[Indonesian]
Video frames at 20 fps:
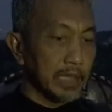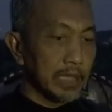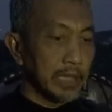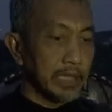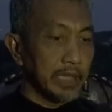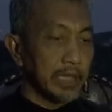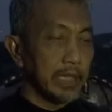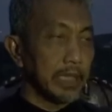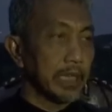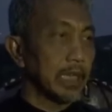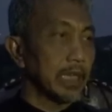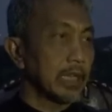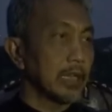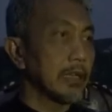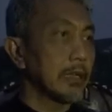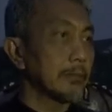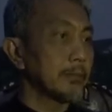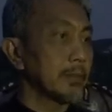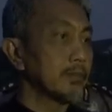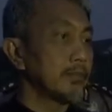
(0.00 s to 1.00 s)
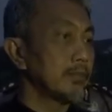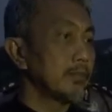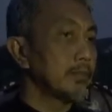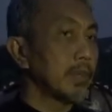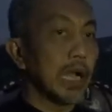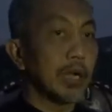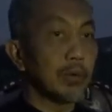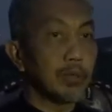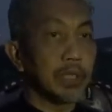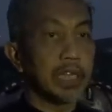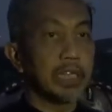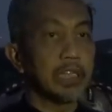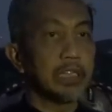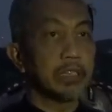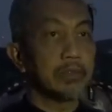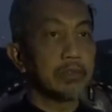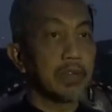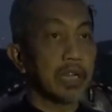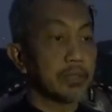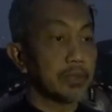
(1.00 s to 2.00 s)
dari uh, pembangunan
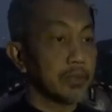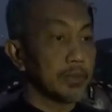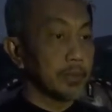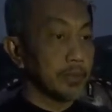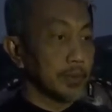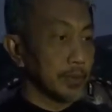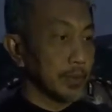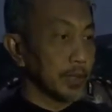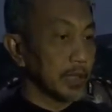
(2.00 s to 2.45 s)
infrastruktur.